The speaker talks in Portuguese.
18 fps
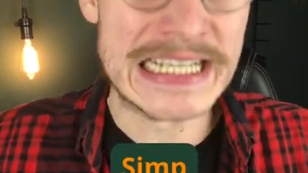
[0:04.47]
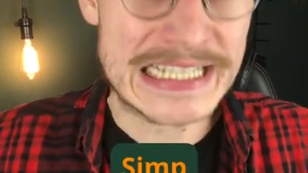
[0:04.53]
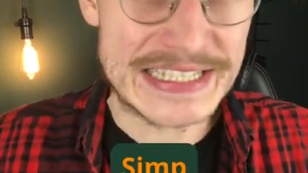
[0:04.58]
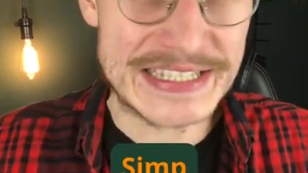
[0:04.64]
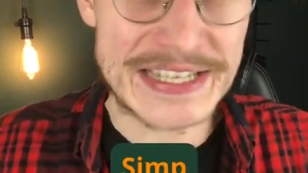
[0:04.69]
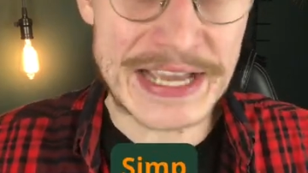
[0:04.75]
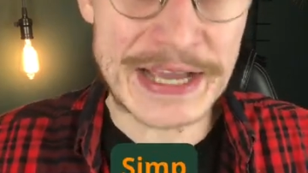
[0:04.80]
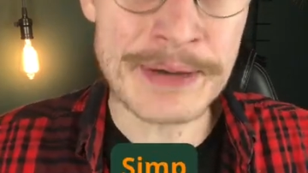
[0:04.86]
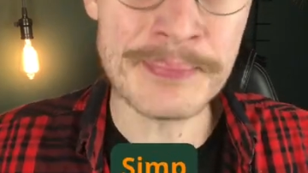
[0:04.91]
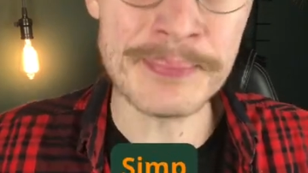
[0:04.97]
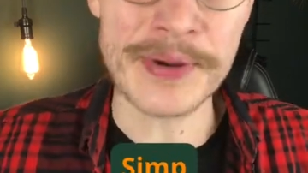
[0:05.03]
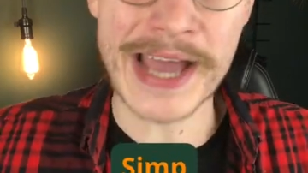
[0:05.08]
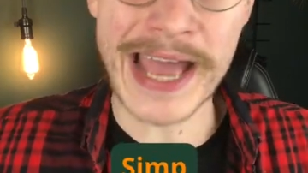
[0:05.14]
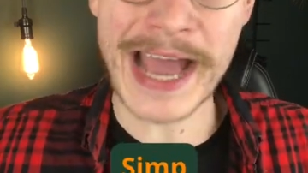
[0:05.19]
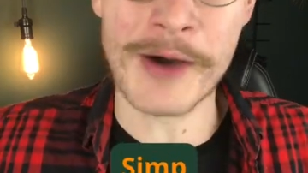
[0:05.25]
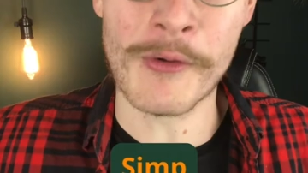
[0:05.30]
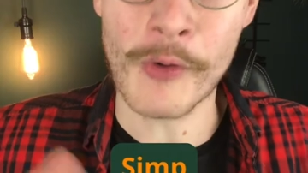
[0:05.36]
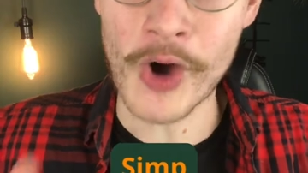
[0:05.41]
Simp
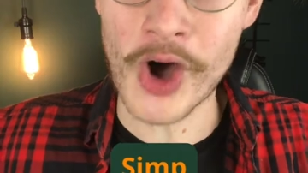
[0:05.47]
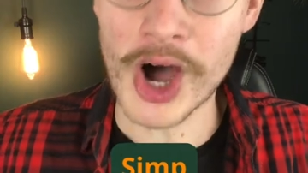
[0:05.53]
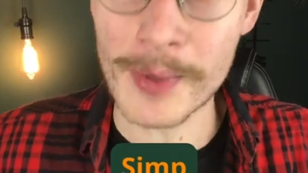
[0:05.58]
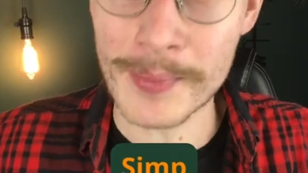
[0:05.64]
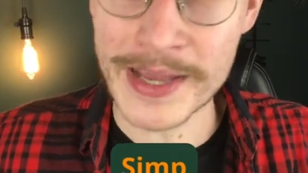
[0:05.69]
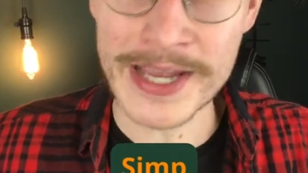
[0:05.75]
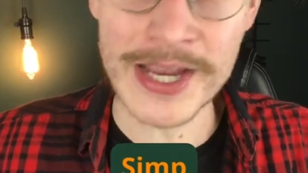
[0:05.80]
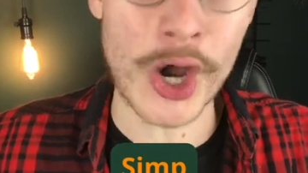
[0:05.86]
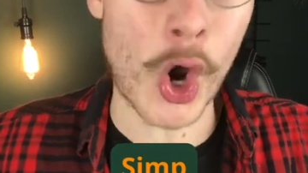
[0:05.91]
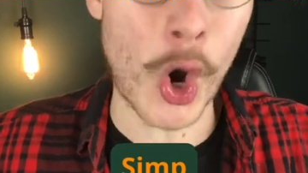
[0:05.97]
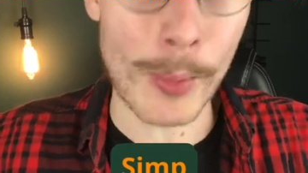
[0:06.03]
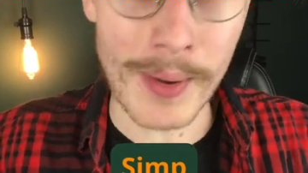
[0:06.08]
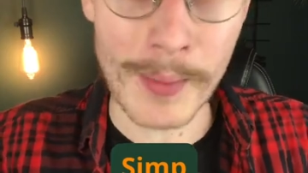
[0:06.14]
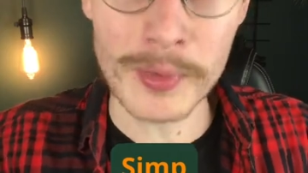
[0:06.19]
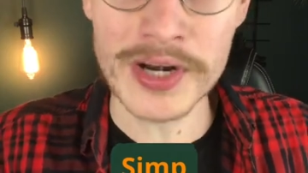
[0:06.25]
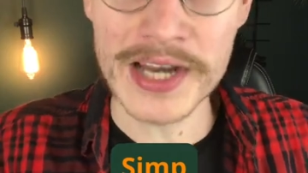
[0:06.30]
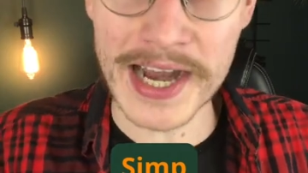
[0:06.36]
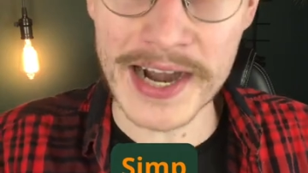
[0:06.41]
é um homem ou
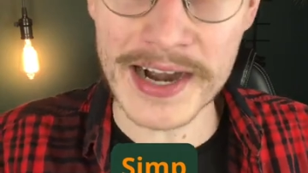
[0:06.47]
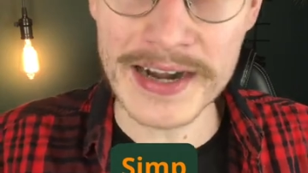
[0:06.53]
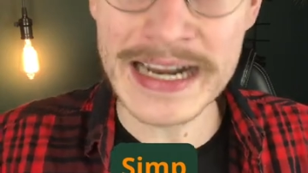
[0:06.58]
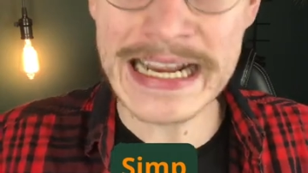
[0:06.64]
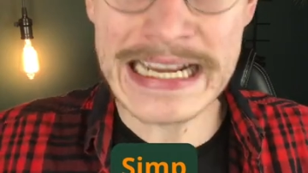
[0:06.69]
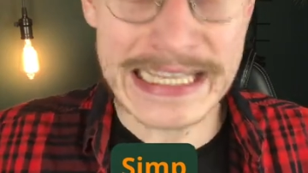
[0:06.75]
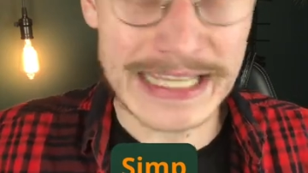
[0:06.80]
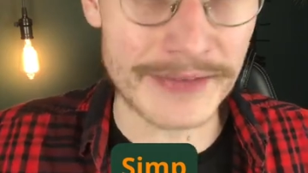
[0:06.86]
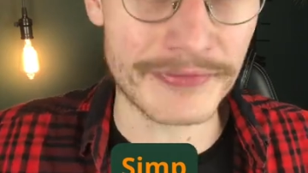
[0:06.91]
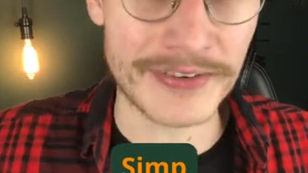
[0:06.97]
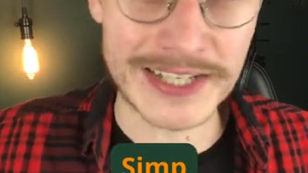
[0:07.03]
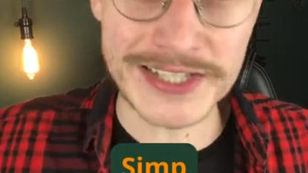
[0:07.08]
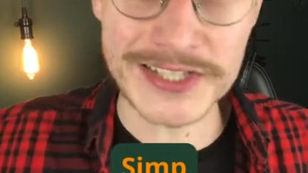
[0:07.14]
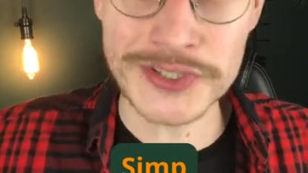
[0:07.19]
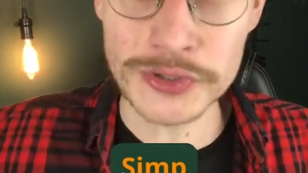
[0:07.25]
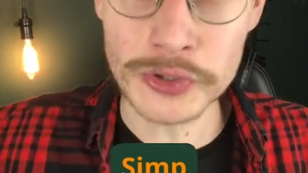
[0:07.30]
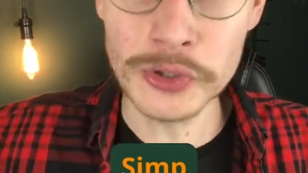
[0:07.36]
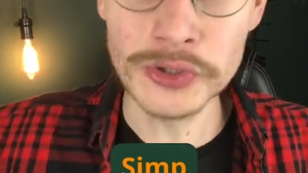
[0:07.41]
uma mulher que
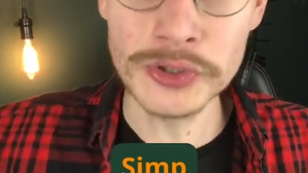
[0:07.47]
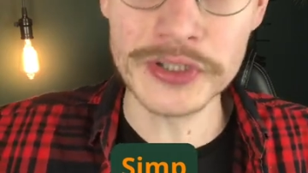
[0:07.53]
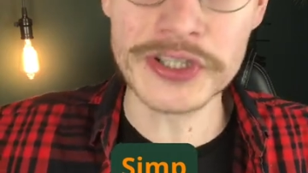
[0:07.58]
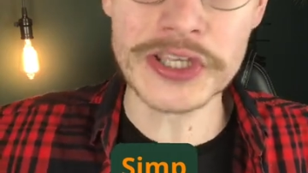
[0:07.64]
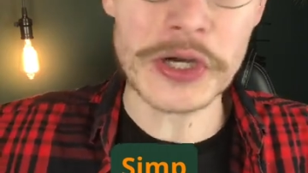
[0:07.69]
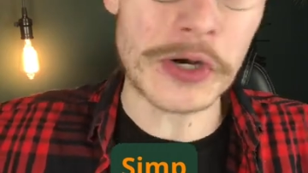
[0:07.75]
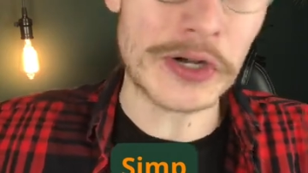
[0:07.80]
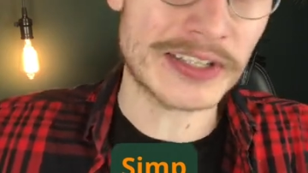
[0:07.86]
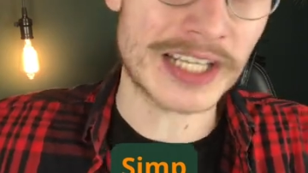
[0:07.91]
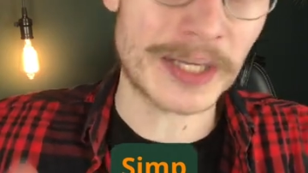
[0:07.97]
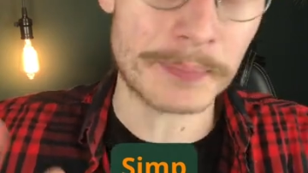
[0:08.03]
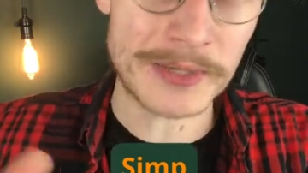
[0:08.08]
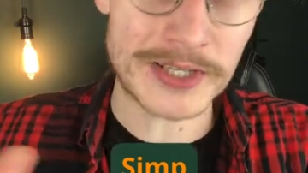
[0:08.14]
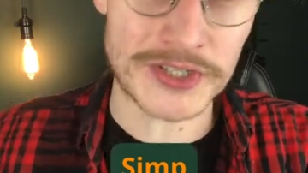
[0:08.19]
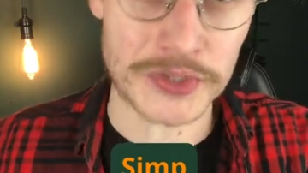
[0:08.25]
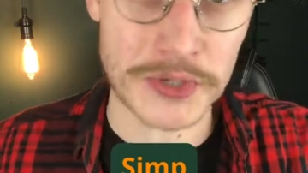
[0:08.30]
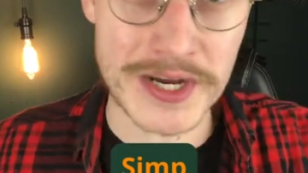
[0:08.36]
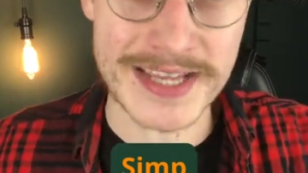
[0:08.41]
faz tudo que outra
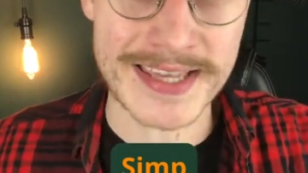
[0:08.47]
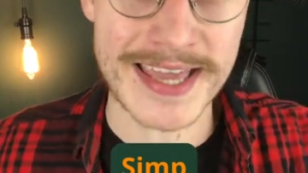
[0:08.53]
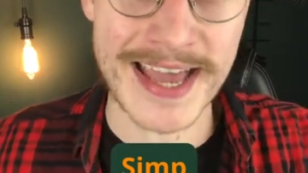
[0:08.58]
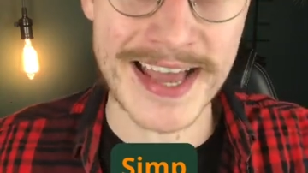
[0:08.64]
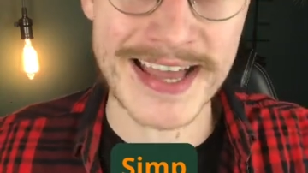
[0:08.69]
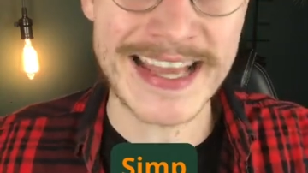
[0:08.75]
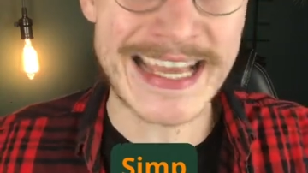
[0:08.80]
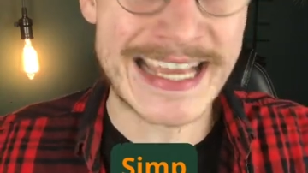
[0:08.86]
pessoa quer